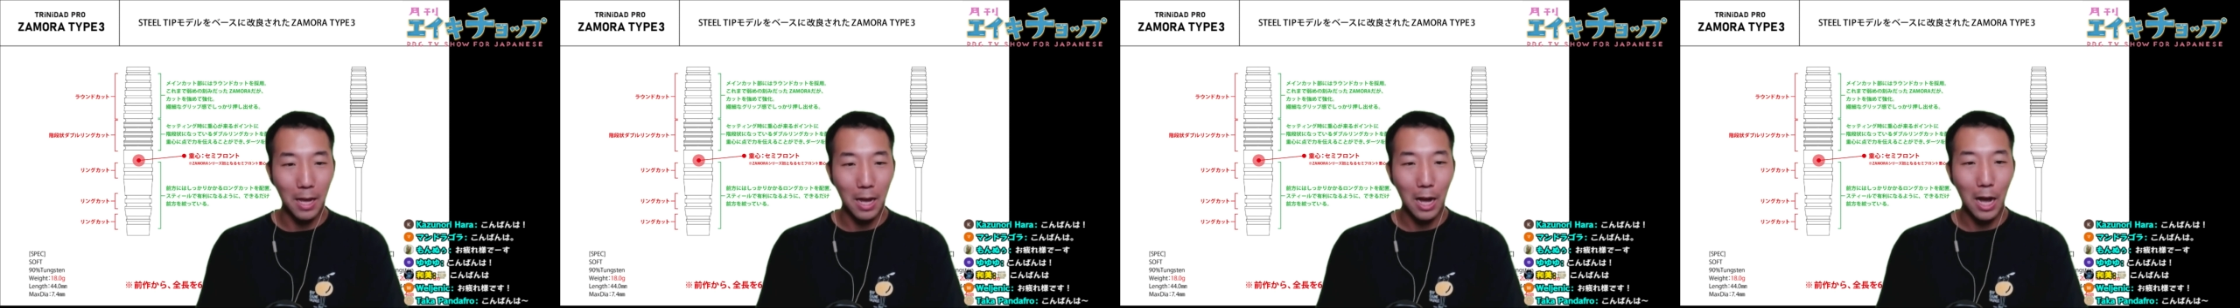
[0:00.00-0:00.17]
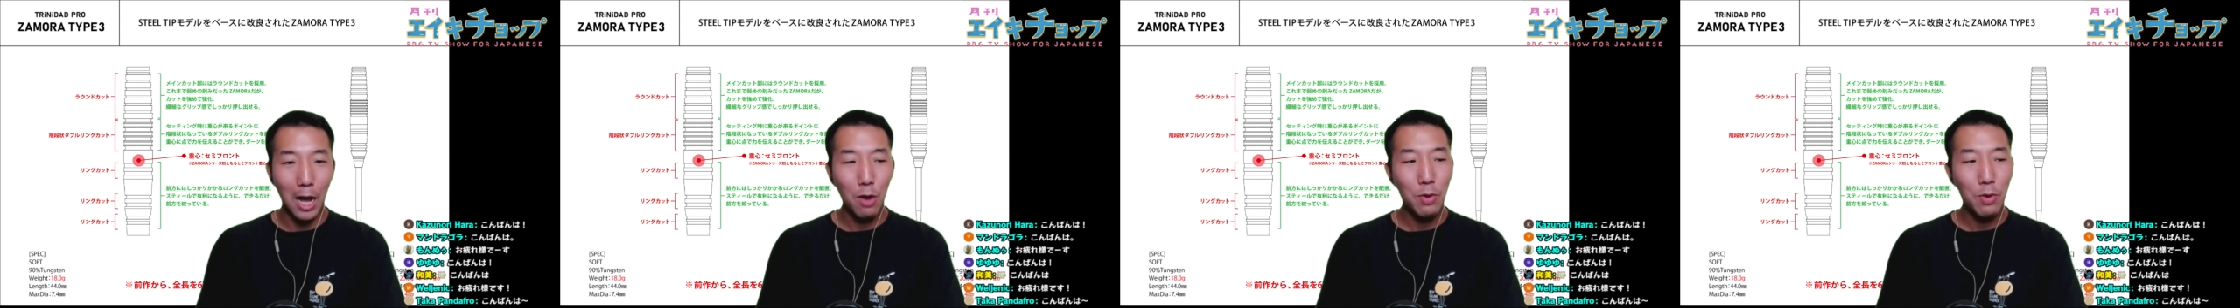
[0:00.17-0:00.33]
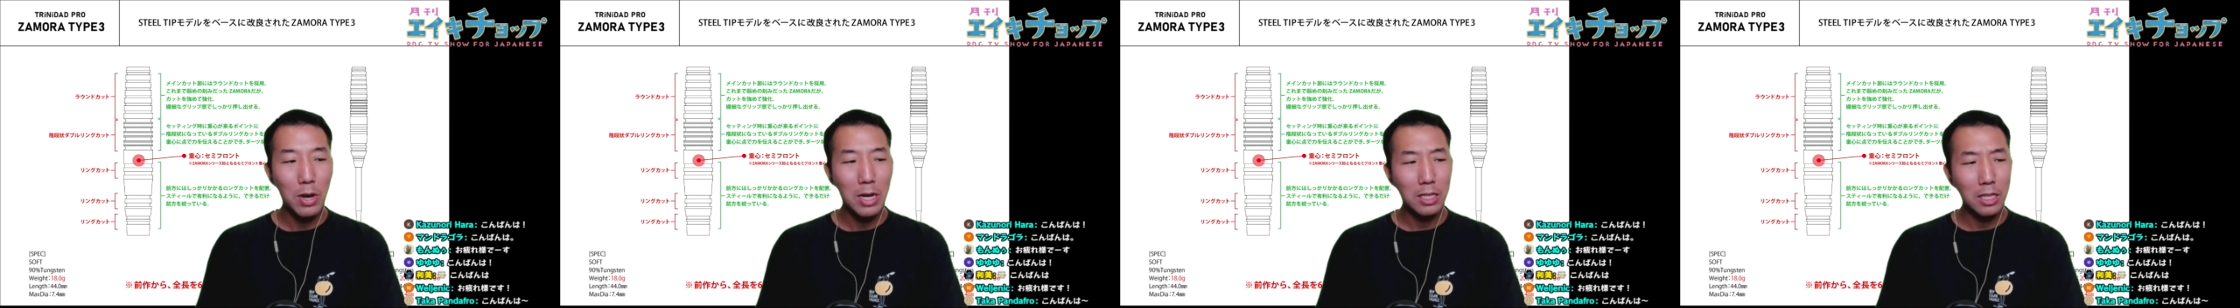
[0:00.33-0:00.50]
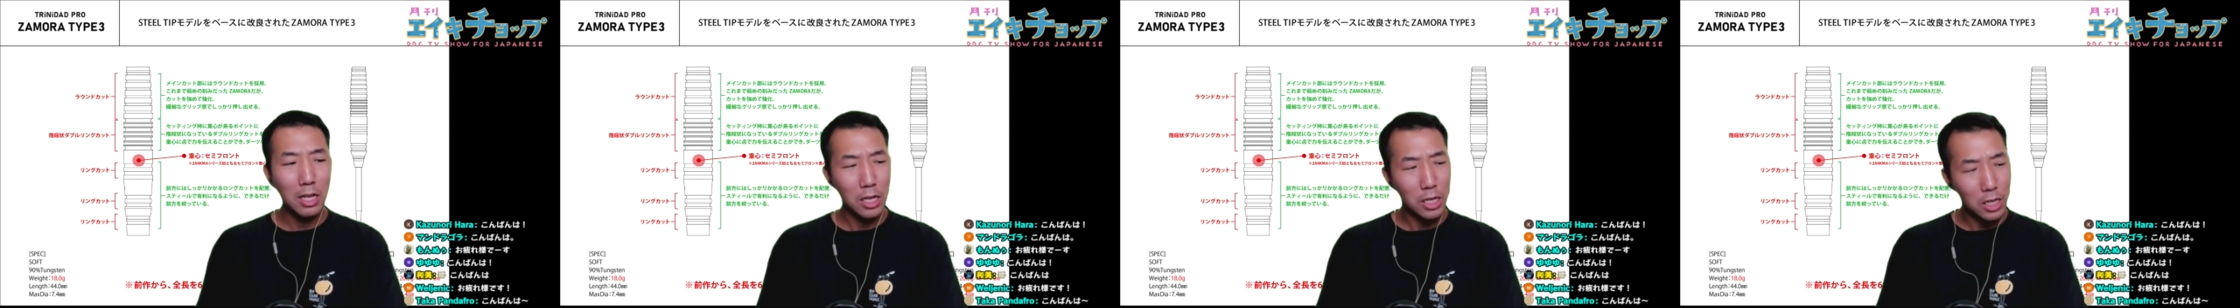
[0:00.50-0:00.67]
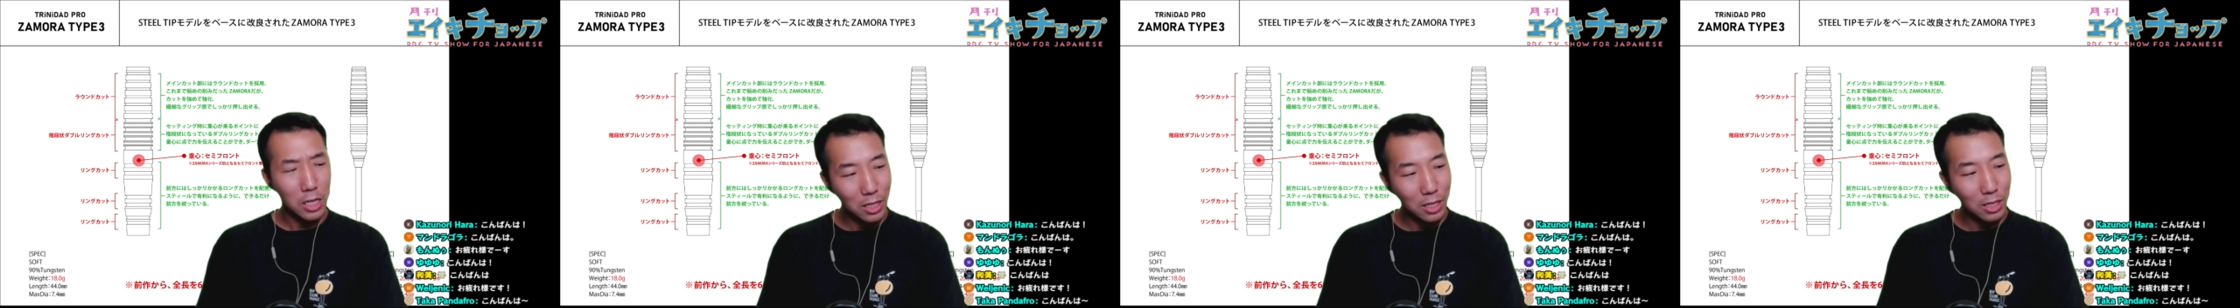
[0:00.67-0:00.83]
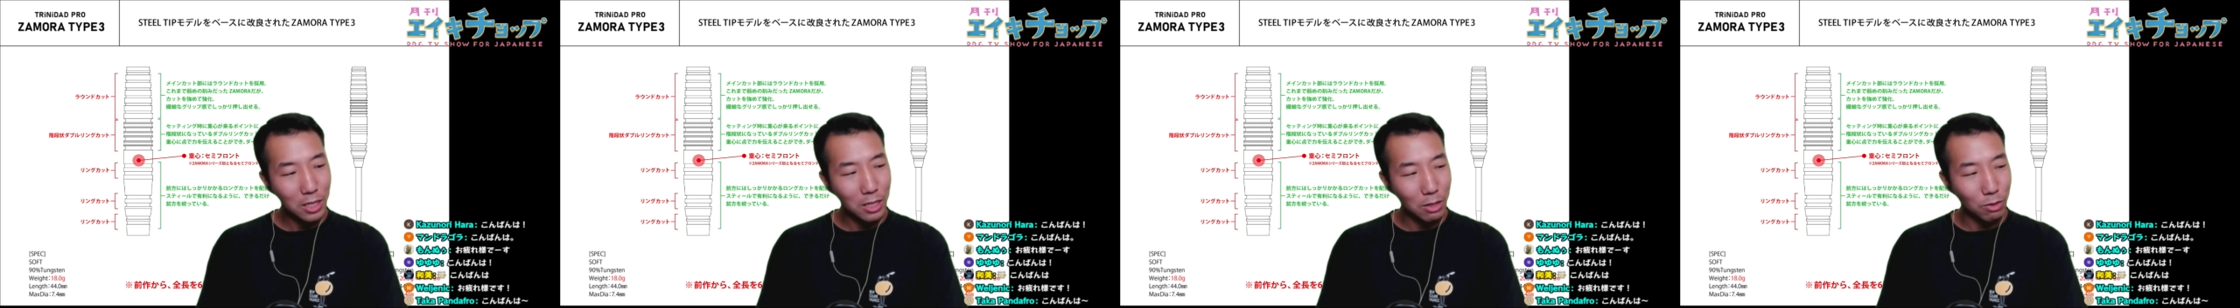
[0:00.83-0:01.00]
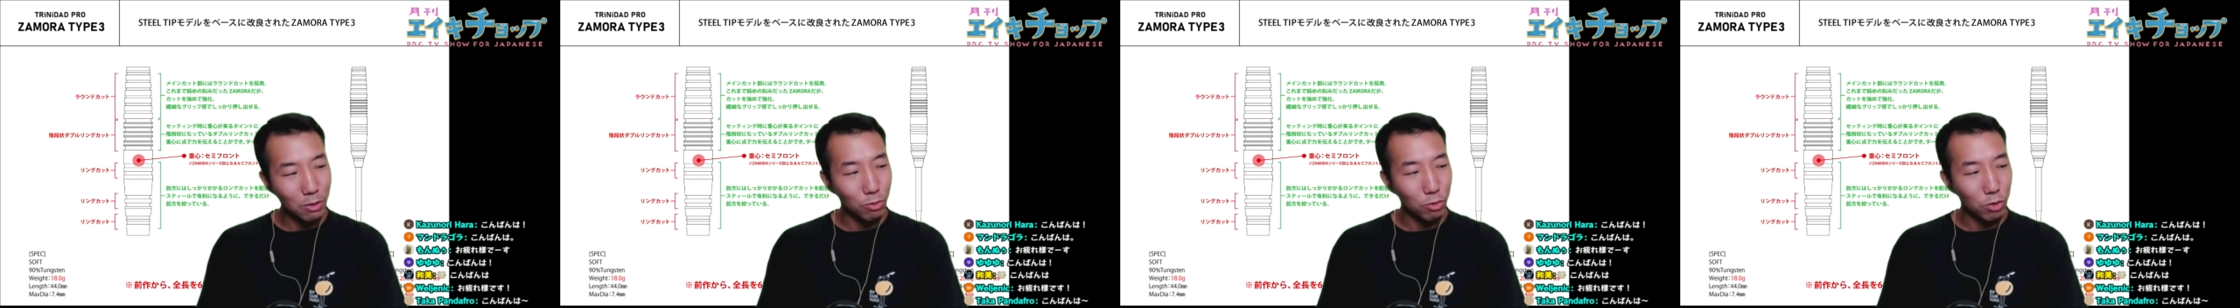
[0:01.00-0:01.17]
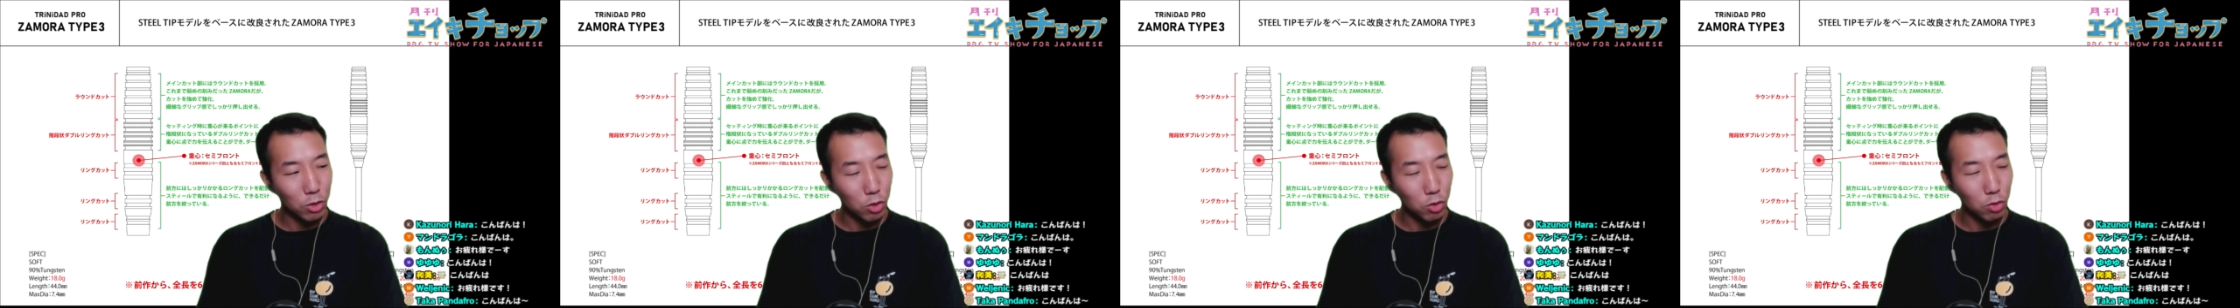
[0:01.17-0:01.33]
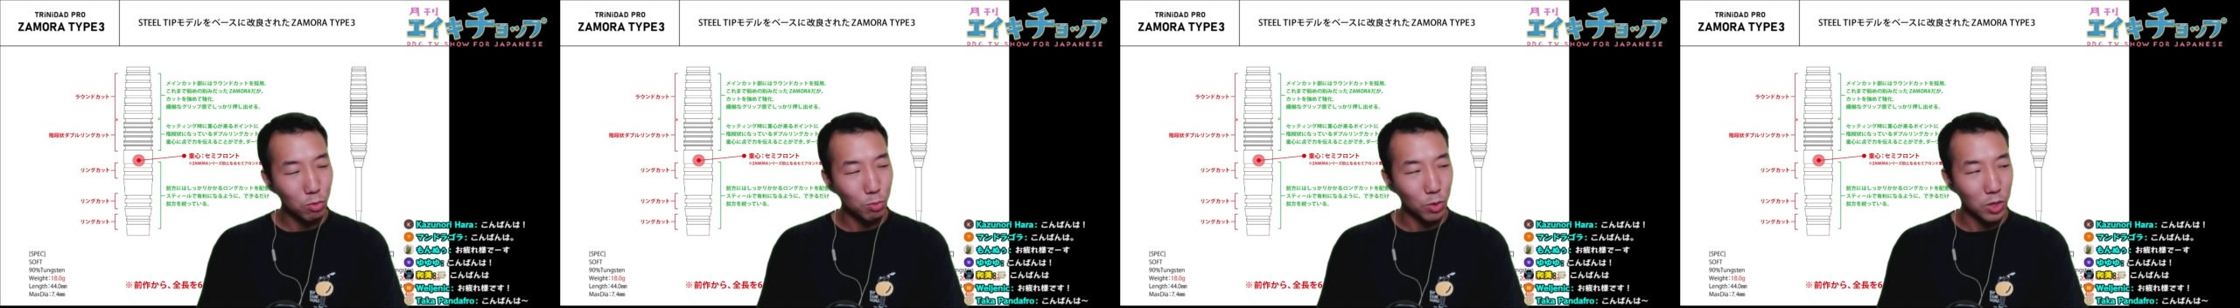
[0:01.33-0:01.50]
合わないっていう
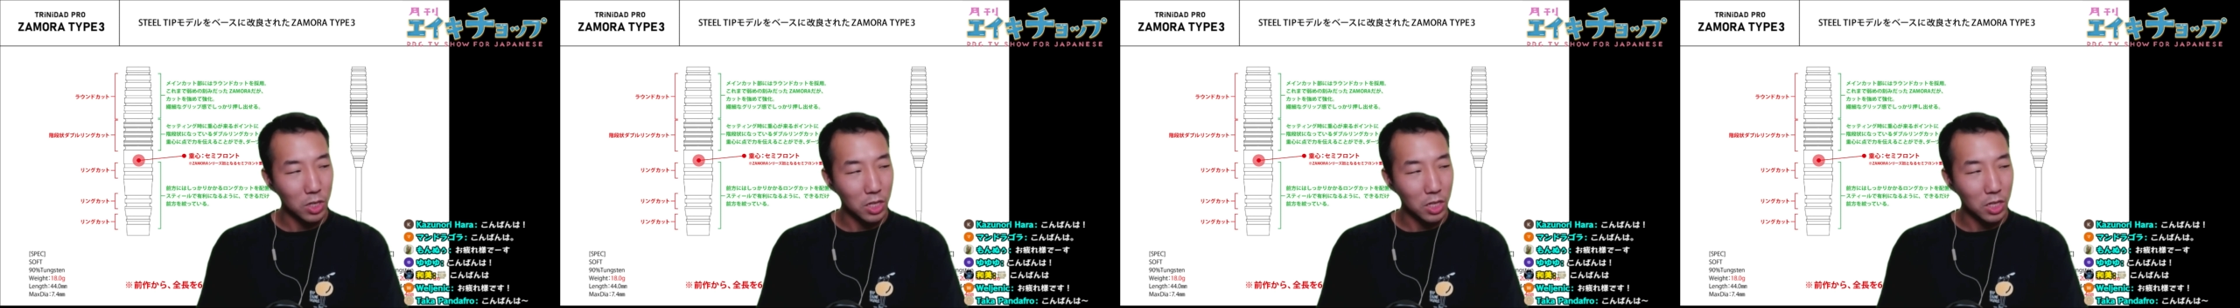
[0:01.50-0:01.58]
人も